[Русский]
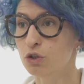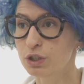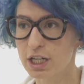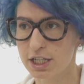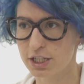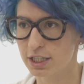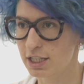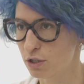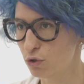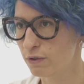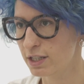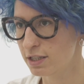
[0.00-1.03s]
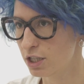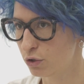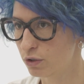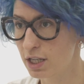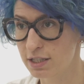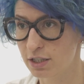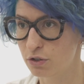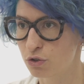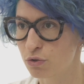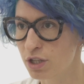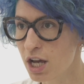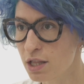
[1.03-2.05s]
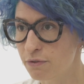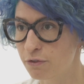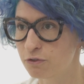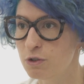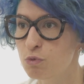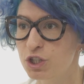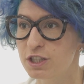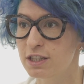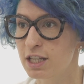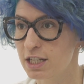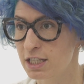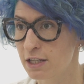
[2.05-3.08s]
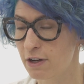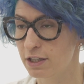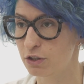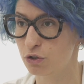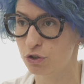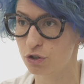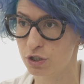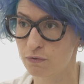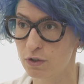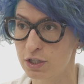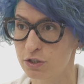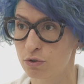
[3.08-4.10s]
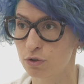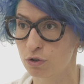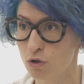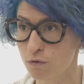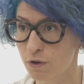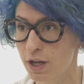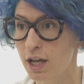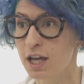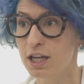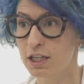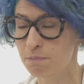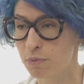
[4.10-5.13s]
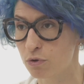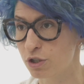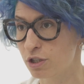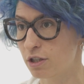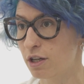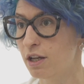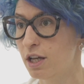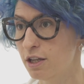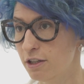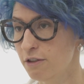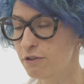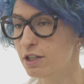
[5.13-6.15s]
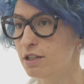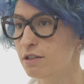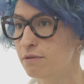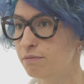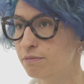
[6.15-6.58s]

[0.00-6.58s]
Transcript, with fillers: Но даже если у вас нету газет и журналов, вы можете нарисовать то, что символизирует новое и прошлое и вырезать.